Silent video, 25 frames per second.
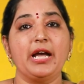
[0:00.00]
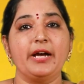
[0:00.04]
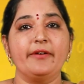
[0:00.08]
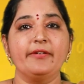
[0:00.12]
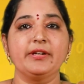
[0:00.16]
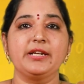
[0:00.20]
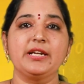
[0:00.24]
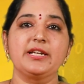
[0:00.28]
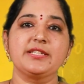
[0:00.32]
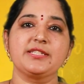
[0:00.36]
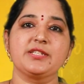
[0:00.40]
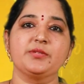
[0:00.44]

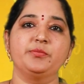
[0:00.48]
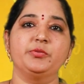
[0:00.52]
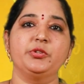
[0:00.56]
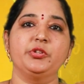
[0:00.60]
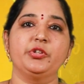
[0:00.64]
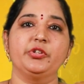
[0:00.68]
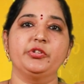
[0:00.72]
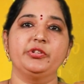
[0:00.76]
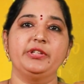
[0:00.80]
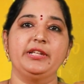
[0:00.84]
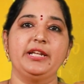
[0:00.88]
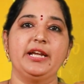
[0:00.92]
అవకాశం
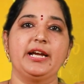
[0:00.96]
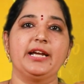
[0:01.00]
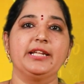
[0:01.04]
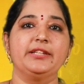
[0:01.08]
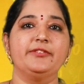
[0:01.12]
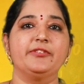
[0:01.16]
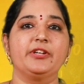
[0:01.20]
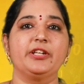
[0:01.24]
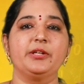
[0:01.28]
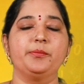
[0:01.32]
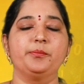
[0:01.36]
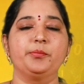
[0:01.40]
ఉంటుంది
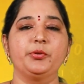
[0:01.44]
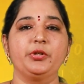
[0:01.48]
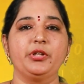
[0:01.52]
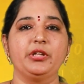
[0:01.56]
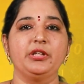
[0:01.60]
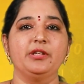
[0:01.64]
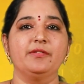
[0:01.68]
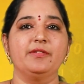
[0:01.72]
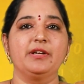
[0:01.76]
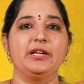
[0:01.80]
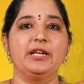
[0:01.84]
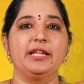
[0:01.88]
ఆదివారం
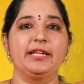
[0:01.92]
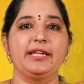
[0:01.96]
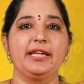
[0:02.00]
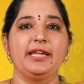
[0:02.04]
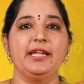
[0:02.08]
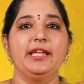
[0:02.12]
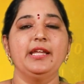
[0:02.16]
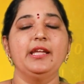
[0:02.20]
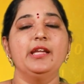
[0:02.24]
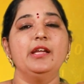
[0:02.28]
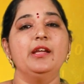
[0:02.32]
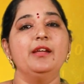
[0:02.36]
పుట్టిన వాళ్ళకి